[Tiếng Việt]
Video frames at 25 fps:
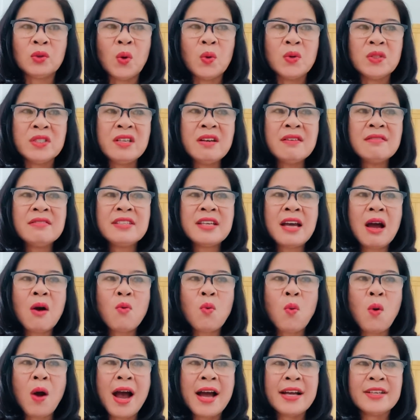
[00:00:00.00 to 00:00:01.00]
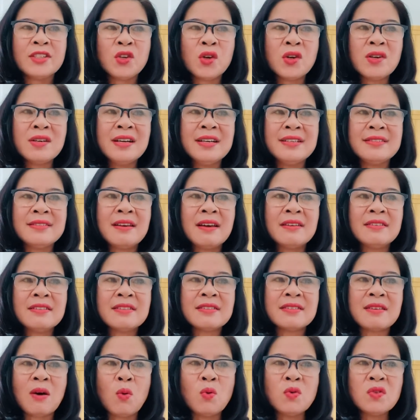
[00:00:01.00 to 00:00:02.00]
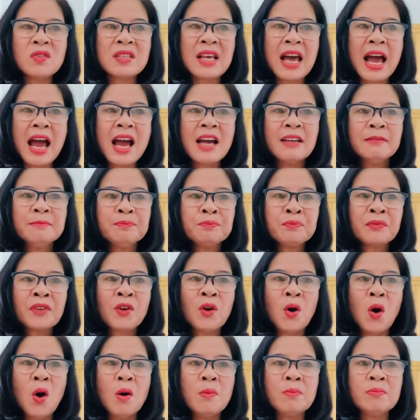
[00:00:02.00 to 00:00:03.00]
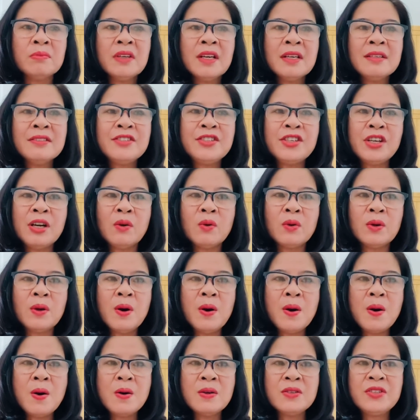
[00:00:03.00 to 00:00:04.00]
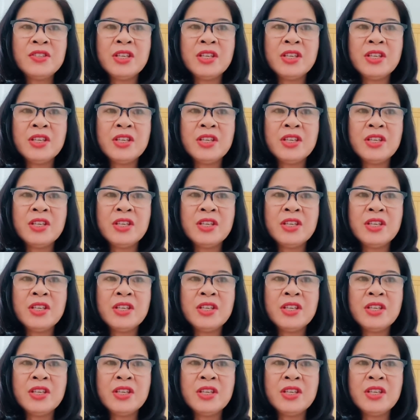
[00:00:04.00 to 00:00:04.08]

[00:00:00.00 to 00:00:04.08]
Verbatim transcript: tổ chức trao quà cho người dân 6 xã gồm Triệu Đô,